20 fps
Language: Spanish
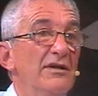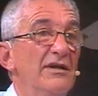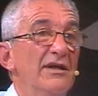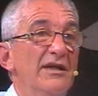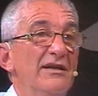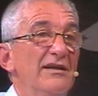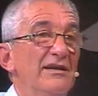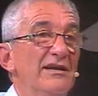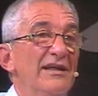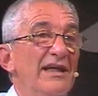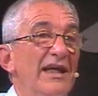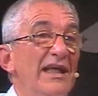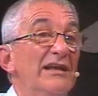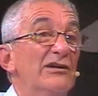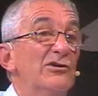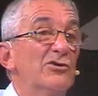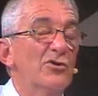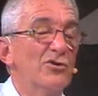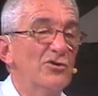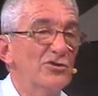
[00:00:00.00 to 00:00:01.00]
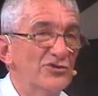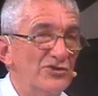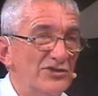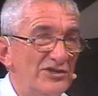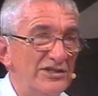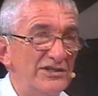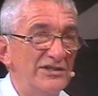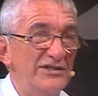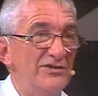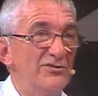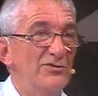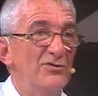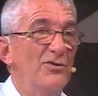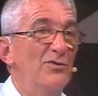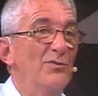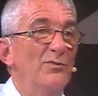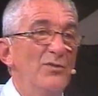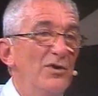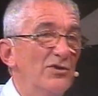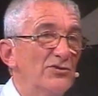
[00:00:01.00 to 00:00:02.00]
el, coche o
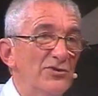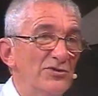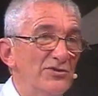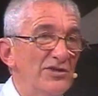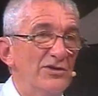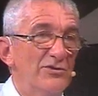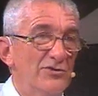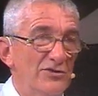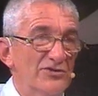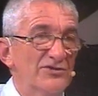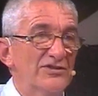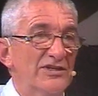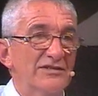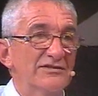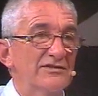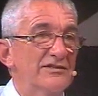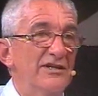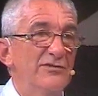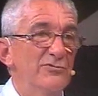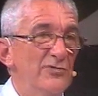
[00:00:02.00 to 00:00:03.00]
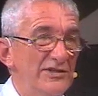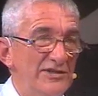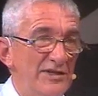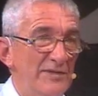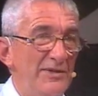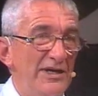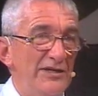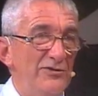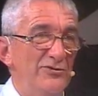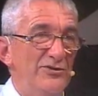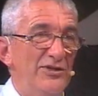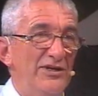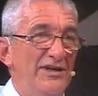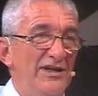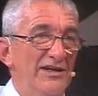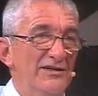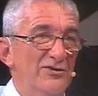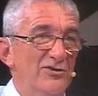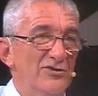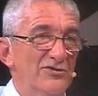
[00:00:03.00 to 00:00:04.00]
un montón de cosas, que no está malo
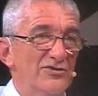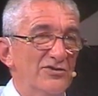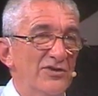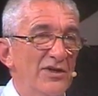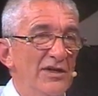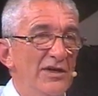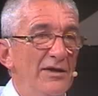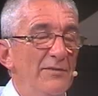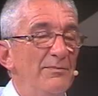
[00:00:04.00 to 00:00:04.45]
tenerlos,